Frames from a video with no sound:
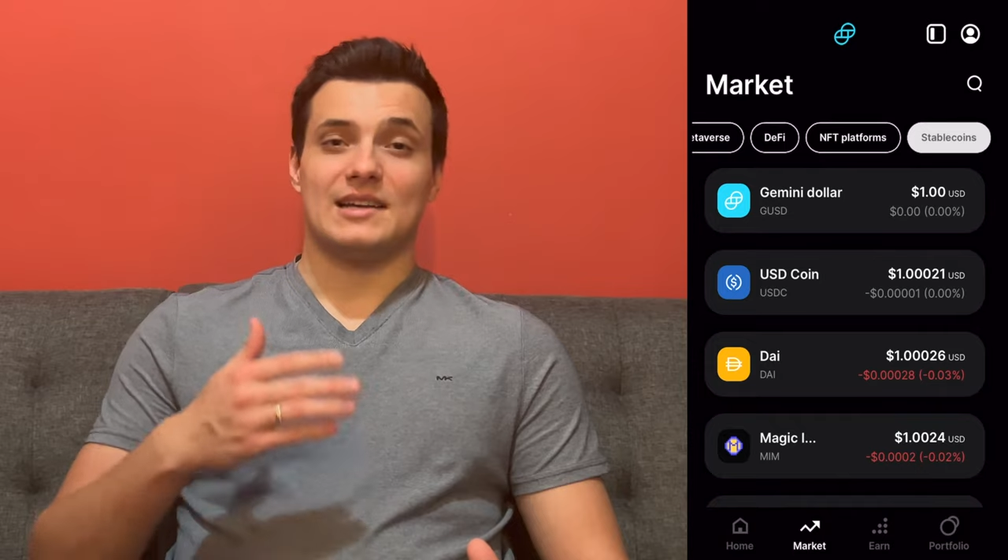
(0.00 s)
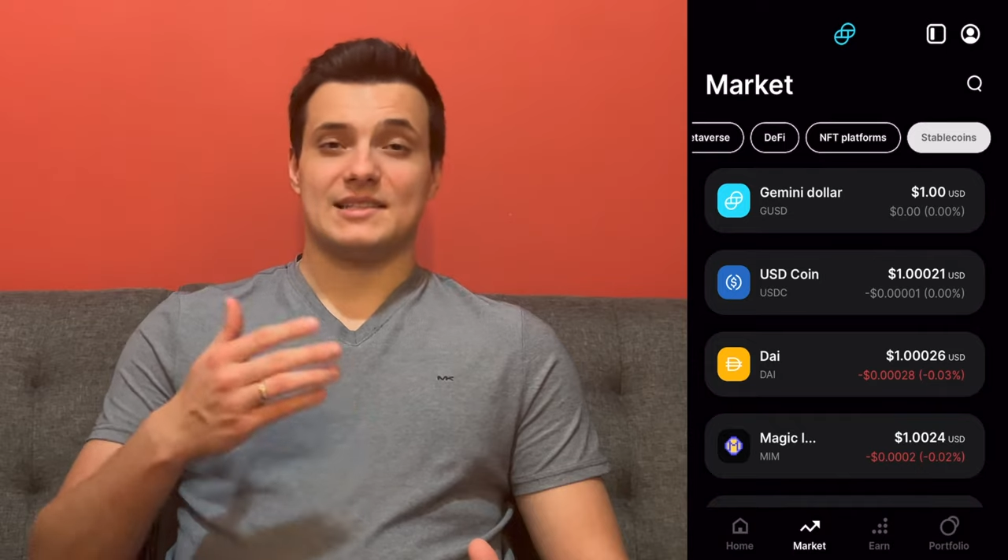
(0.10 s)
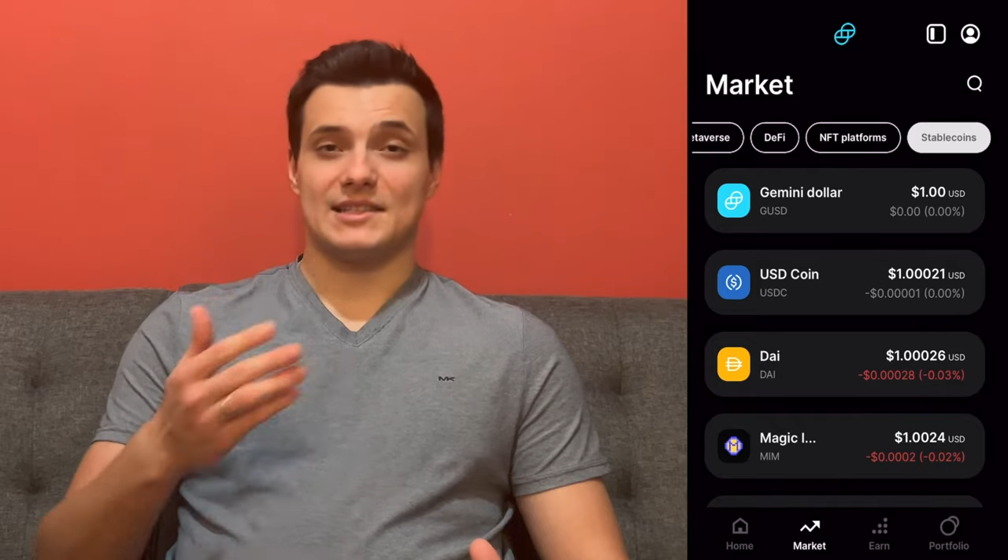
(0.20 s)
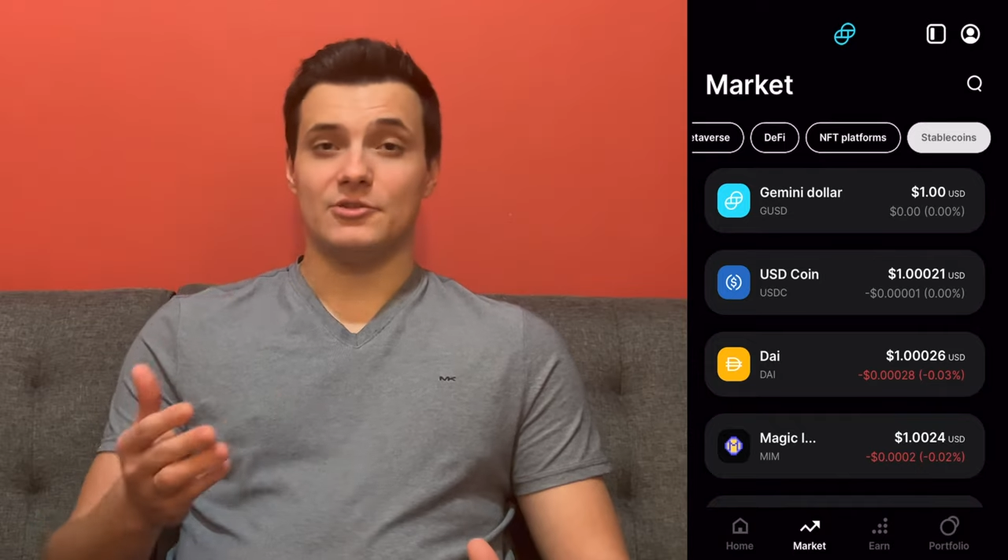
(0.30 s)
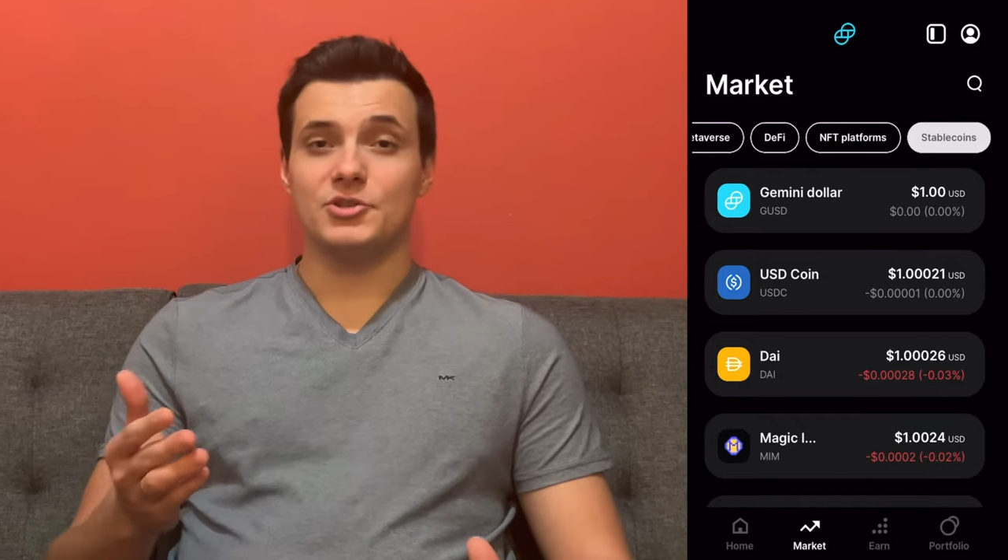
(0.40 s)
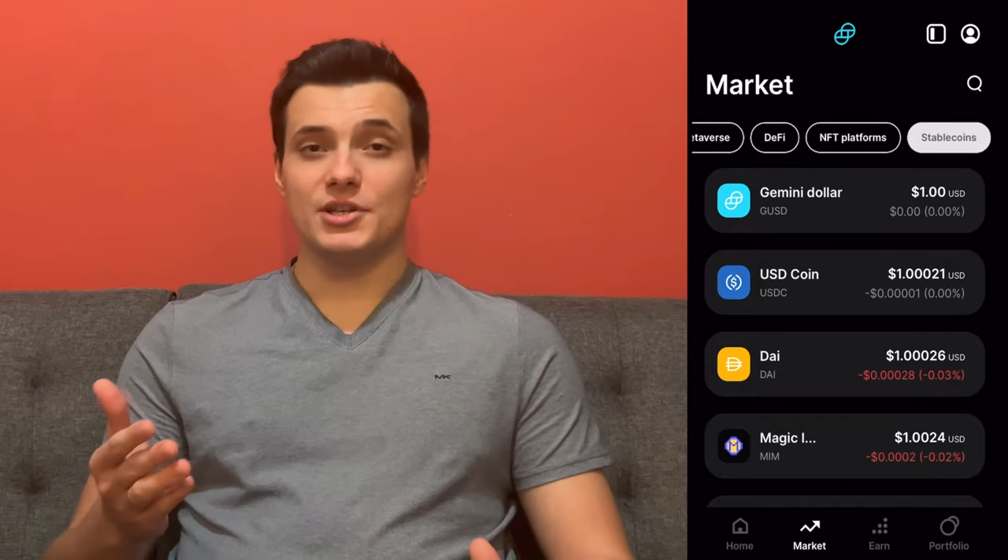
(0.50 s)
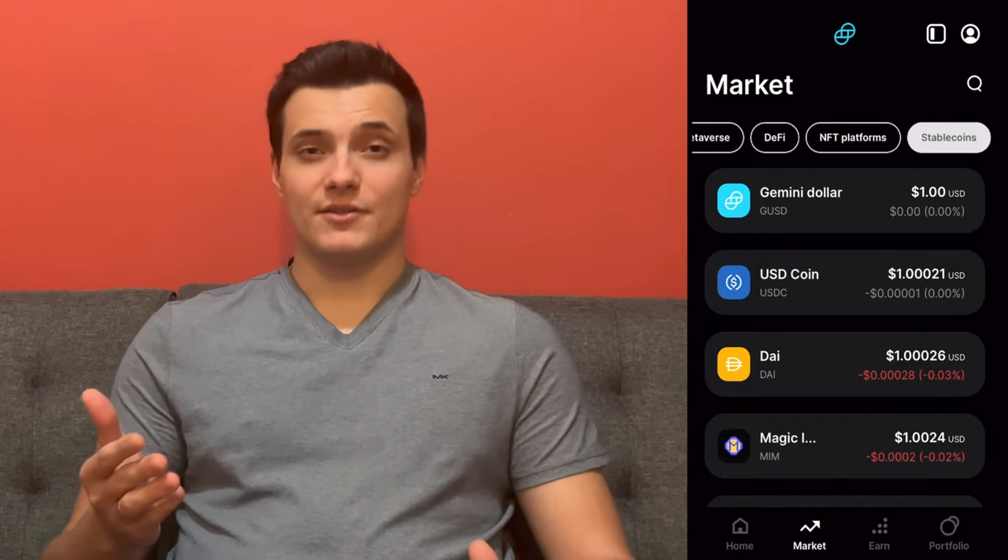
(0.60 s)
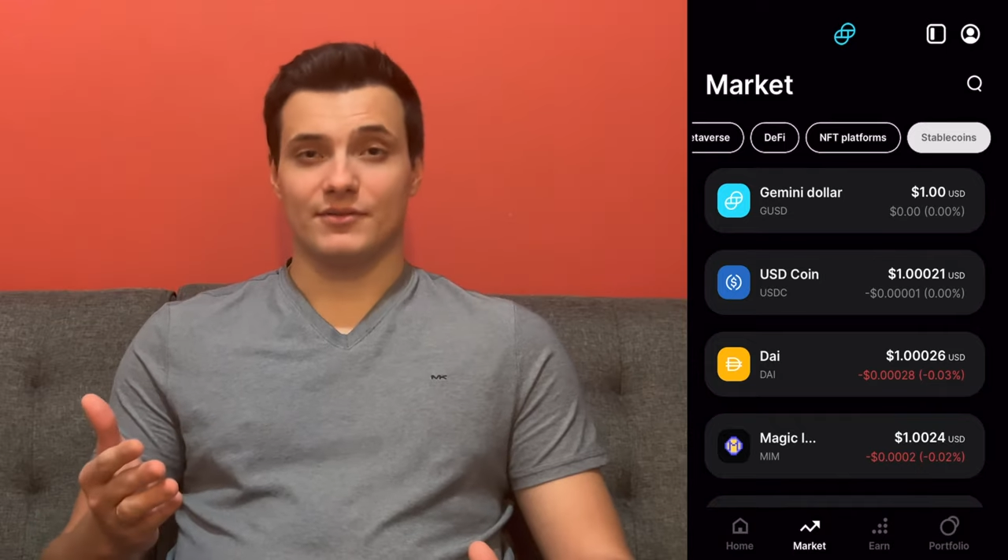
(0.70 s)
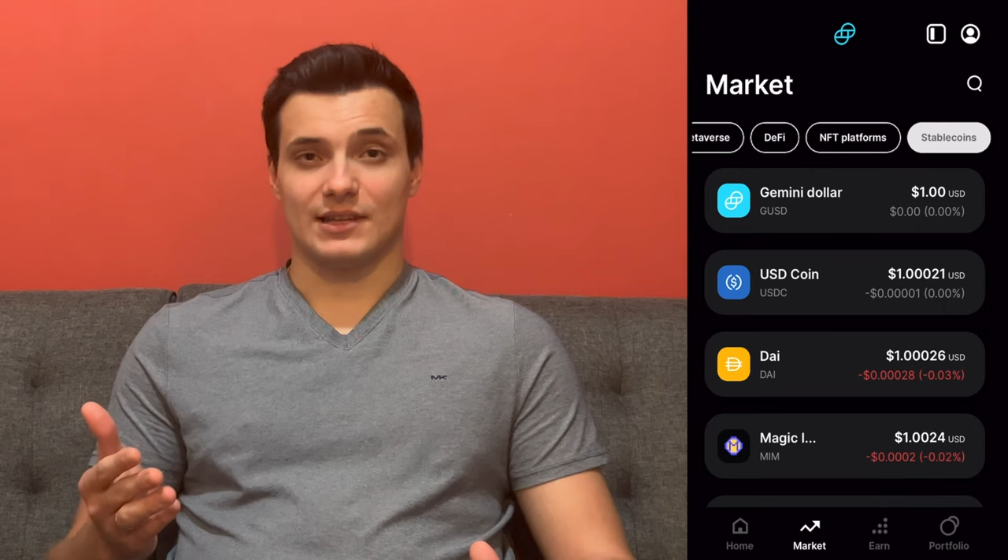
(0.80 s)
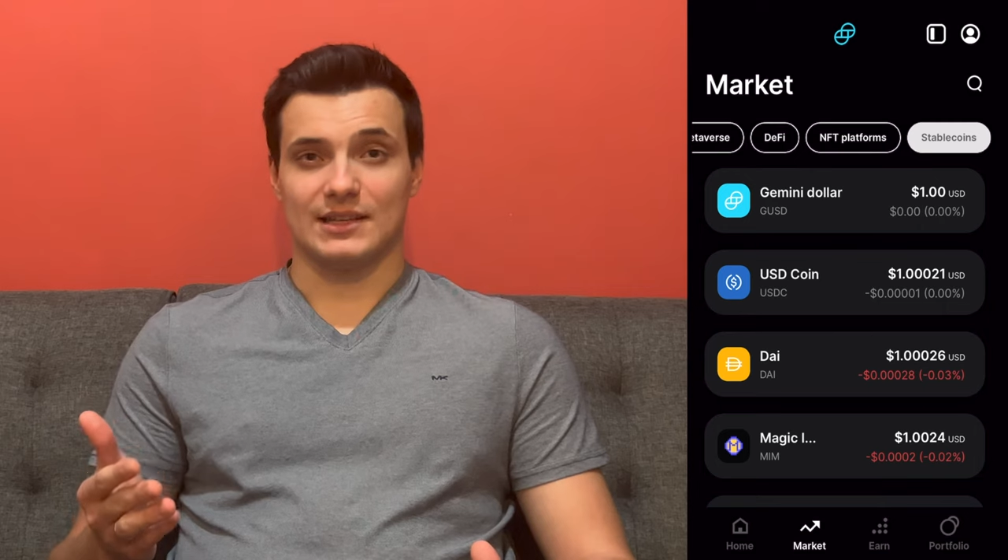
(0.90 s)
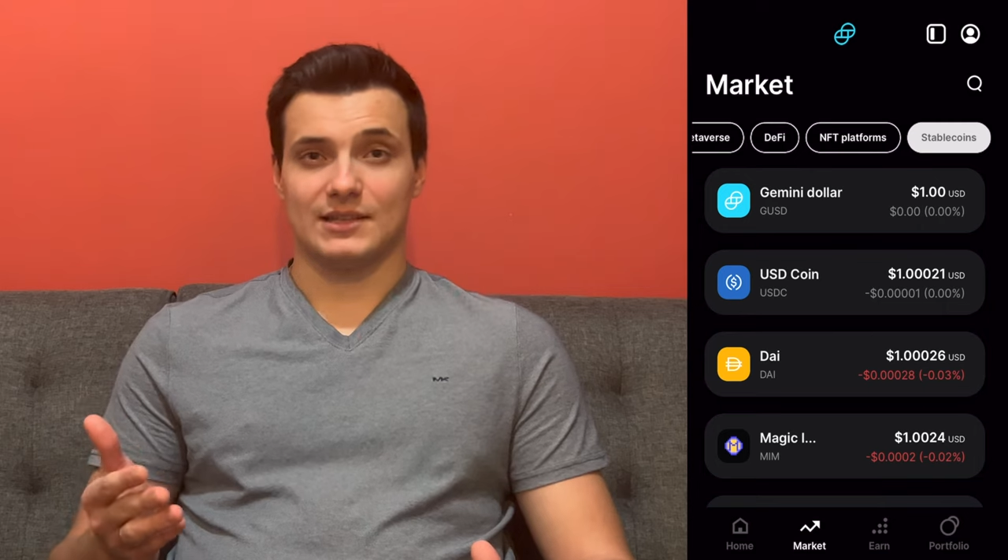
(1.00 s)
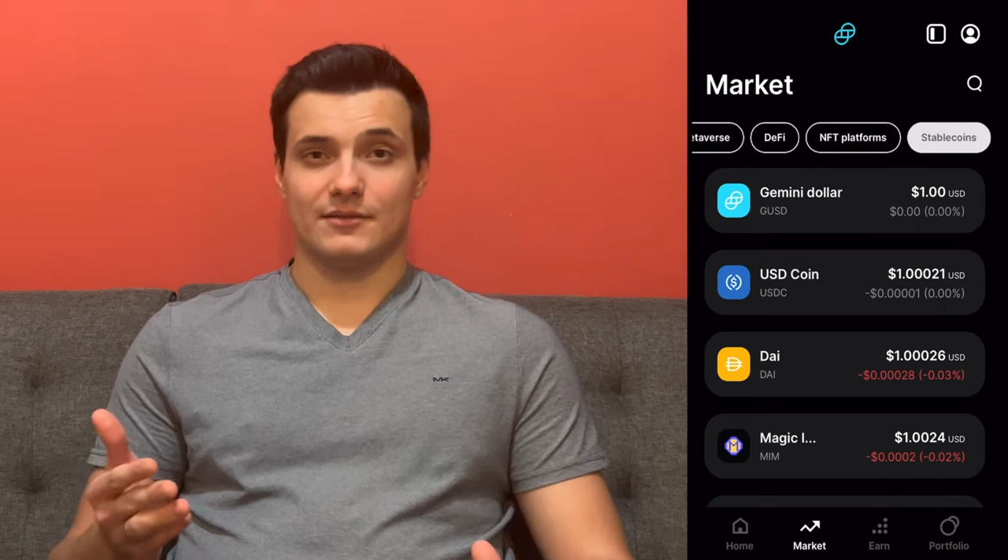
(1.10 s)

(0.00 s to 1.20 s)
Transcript: следующая вкладка в